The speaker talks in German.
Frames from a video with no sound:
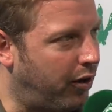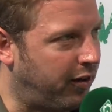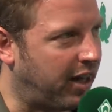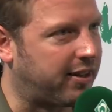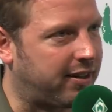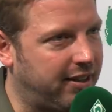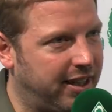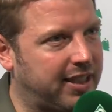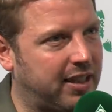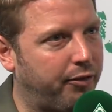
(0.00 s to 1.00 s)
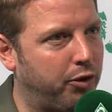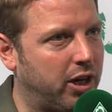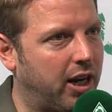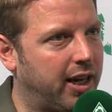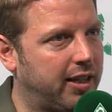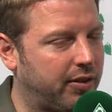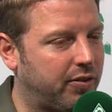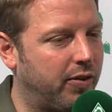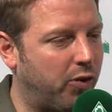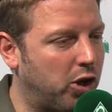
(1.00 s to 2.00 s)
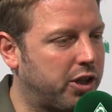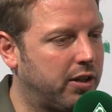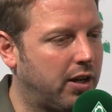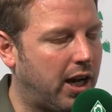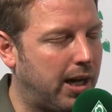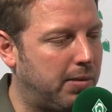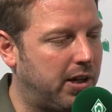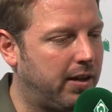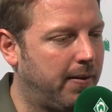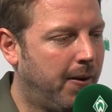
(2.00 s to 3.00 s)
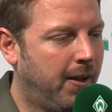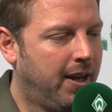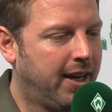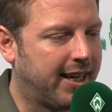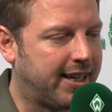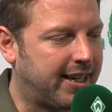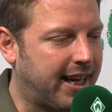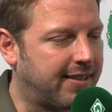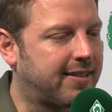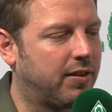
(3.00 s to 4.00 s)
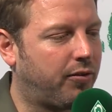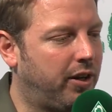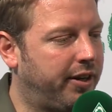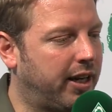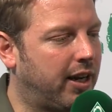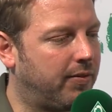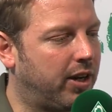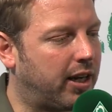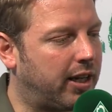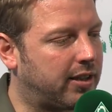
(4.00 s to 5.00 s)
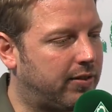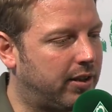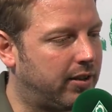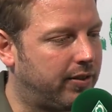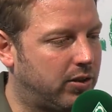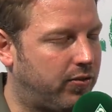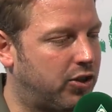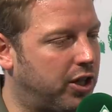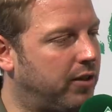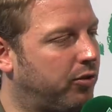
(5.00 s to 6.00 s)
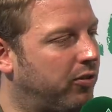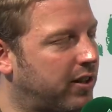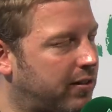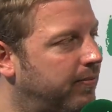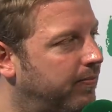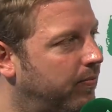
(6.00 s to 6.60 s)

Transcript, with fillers: Sie hat nicht dafür gereicht, was wir wollten, aber ganz, ganz viele Dinge haben wir erreicht. Wir, wir, wir stehen für was.